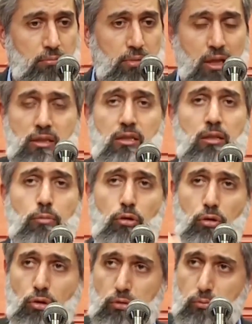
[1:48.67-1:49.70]
Baktı ki
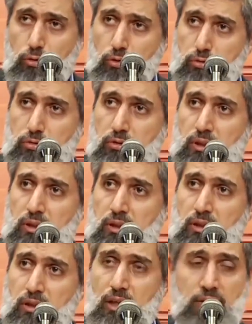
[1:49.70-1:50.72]
böyle olmuyor.
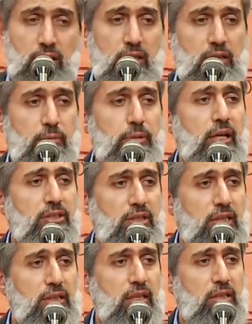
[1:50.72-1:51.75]
Kral dedi ki bir
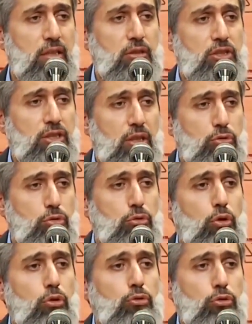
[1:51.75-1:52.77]
kazan getirin içine su
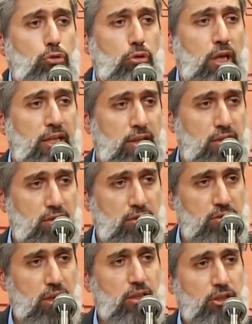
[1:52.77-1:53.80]
koyun suyu
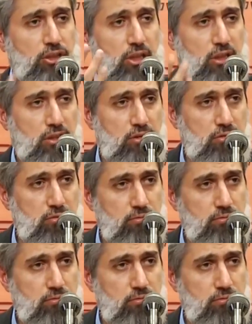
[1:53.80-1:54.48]
kaynatın ateş yakın.